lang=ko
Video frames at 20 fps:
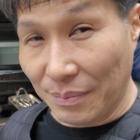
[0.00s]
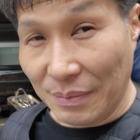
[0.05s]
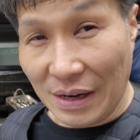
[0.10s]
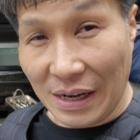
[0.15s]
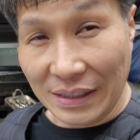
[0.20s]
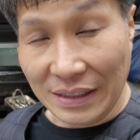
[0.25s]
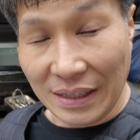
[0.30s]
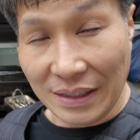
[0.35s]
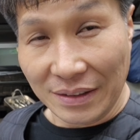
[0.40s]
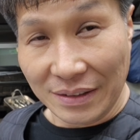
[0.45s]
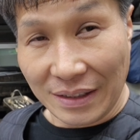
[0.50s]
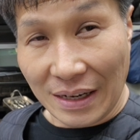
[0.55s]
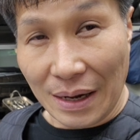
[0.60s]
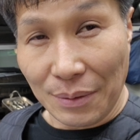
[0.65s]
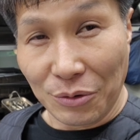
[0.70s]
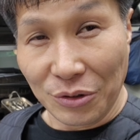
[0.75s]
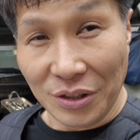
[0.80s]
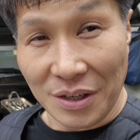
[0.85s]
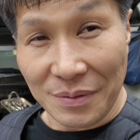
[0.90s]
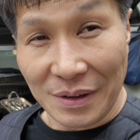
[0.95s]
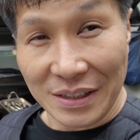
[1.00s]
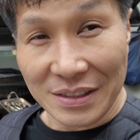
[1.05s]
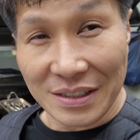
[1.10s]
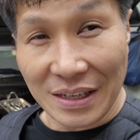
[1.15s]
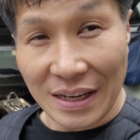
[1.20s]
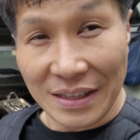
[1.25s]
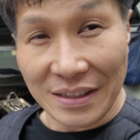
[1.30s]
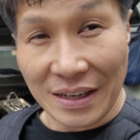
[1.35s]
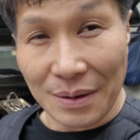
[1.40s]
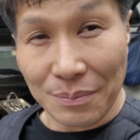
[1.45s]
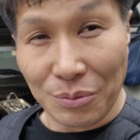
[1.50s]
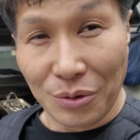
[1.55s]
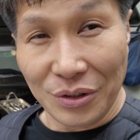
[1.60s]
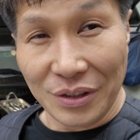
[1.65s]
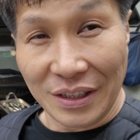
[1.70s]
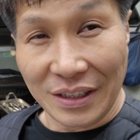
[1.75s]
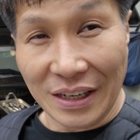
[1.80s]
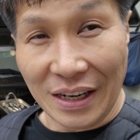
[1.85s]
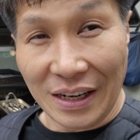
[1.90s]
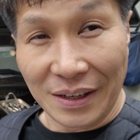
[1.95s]
거 한번 안에 카본이 얼마나 쌓이는 한번
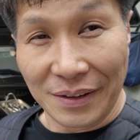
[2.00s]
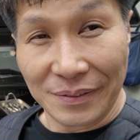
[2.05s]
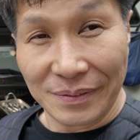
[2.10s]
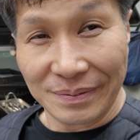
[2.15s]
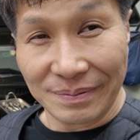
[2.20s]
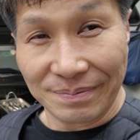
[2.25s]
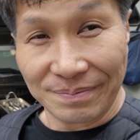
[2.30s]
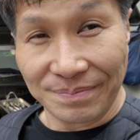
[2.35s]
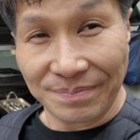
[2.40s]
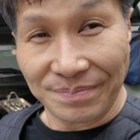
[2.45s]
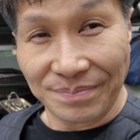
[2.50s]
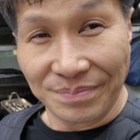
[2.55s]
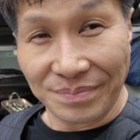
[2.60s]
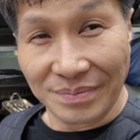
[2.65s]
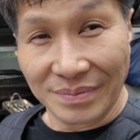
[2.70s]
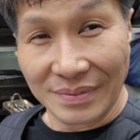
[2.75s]
보여드릴까 응? 음?